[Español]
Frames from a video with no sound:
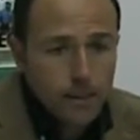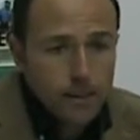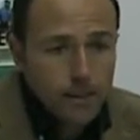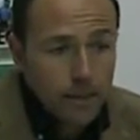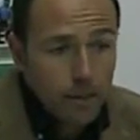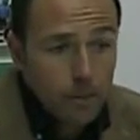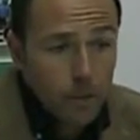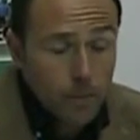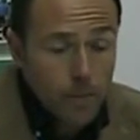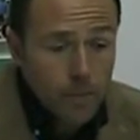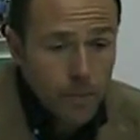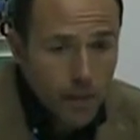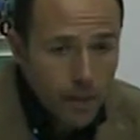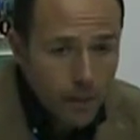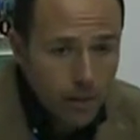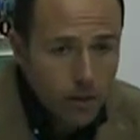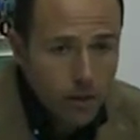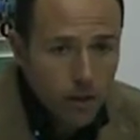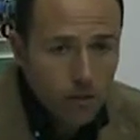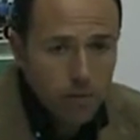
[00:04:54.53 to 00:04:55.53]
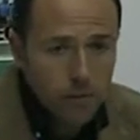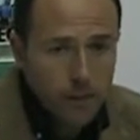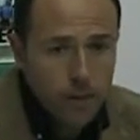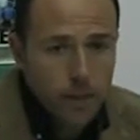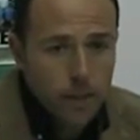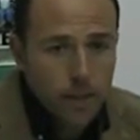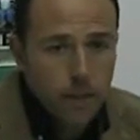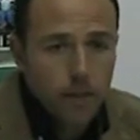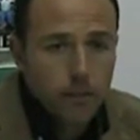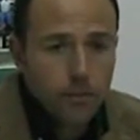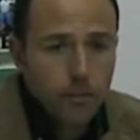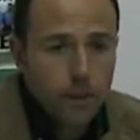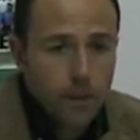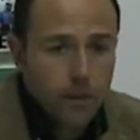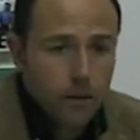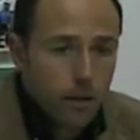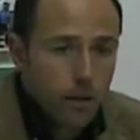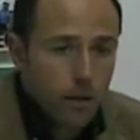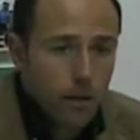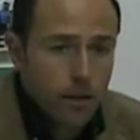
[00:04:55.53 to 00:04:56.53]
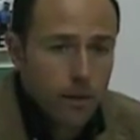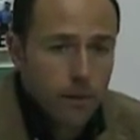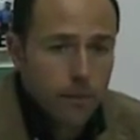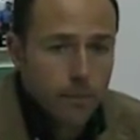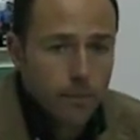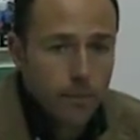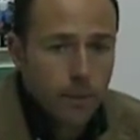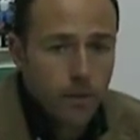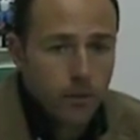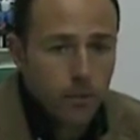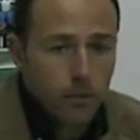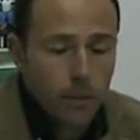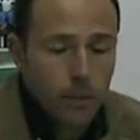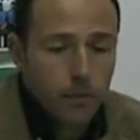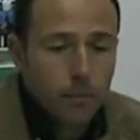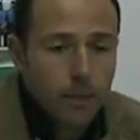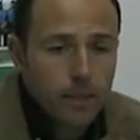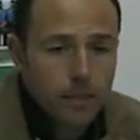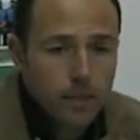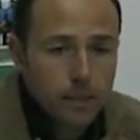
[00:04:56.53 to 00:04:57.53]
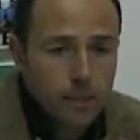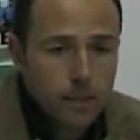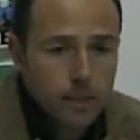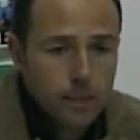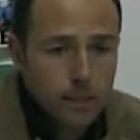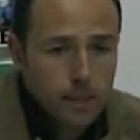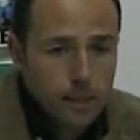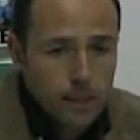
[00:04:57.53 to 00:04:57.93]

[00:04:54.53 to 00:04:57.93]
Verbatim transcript: Tenemos miedo a fallar, miedo a dar un mal pase